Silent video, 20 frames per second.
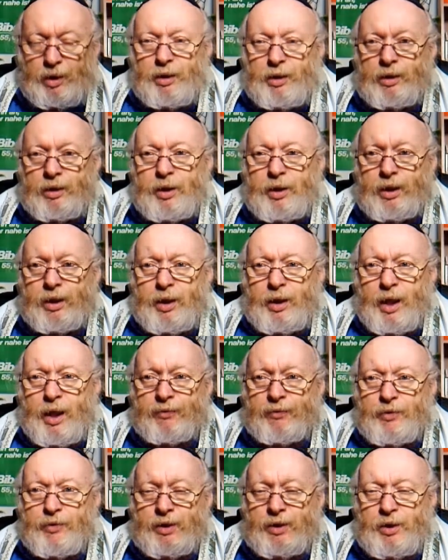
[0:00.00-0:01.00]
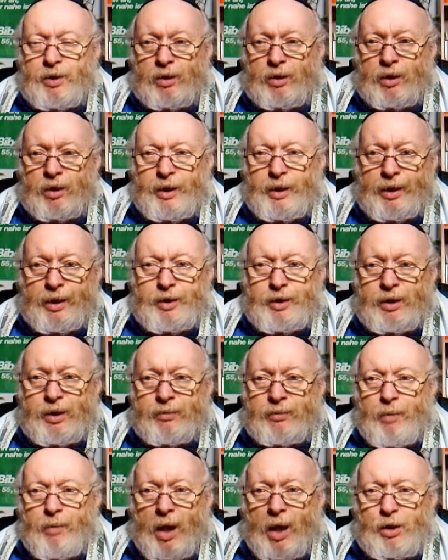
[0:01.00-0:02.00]
Nicht einfach sagen, naja, die
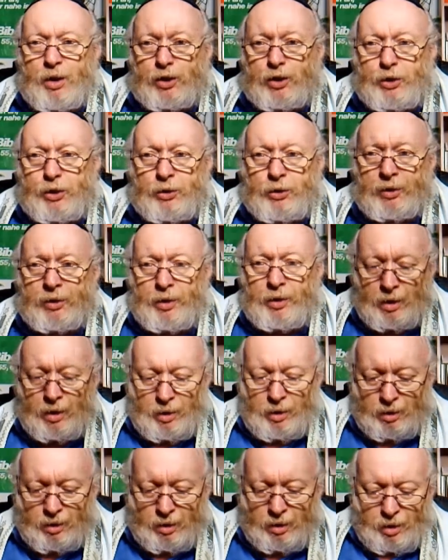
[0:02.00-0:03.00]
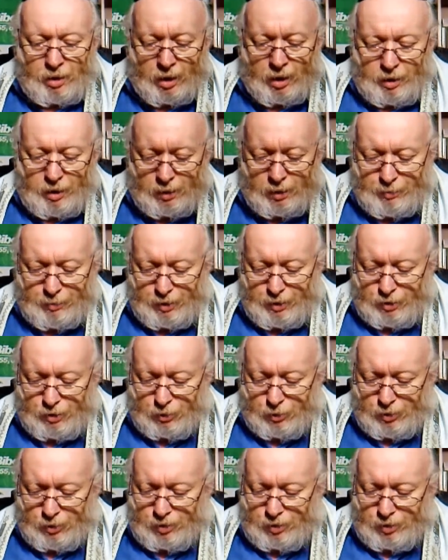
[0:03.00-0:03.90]
machen schon, da kann ich mich zurück.